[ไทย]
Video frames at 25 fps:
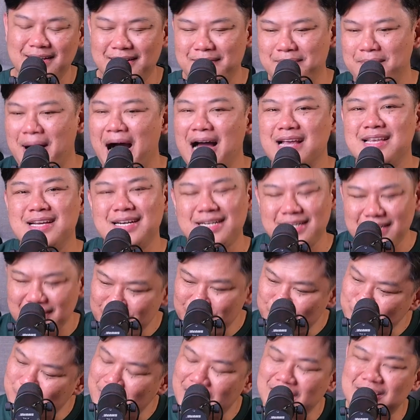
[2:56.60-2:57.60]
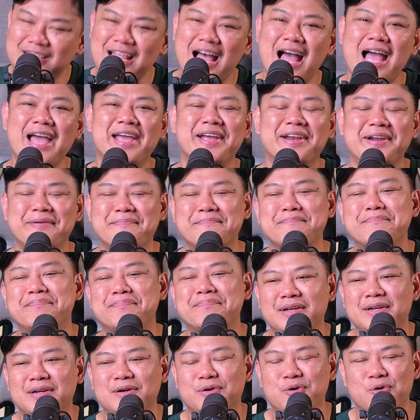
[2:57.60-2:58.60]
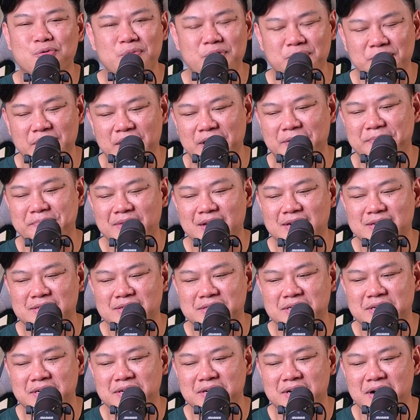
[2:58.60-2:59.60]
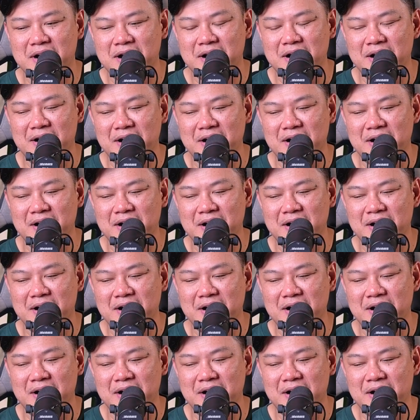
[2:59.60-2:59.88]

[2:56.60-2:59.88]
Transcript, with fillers: Bayern เนี่ยอยู่ทางใต้ครับกรุงมิวนิกซึ่งก็